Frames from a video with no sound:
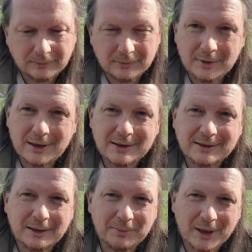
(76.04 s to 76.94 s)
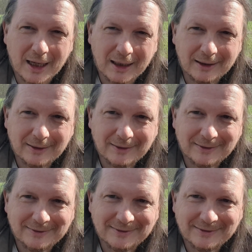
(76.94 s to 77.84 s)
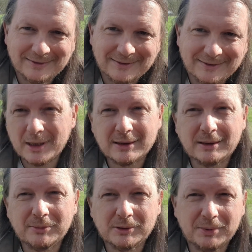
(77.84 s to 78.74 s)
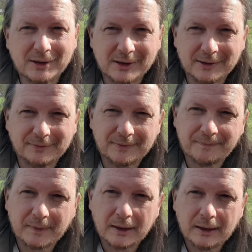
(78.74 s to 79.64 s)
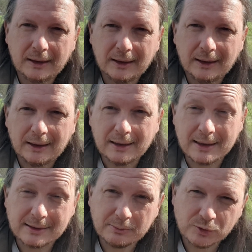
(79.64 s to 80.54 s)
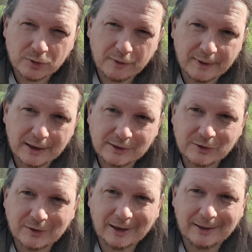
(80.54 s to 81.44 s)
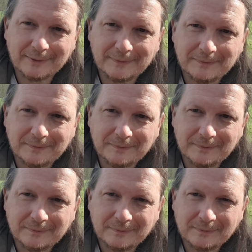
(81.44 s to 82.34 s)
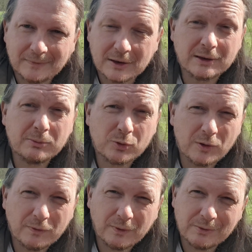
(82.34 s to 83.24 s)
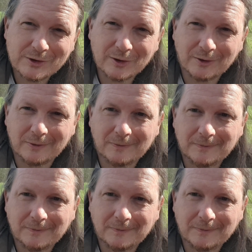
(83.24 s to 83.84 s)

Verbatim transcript: Nie jestem ja. Nie jestem Zbigniew. Jestem cudowna istota. Jestem cudowną istotą.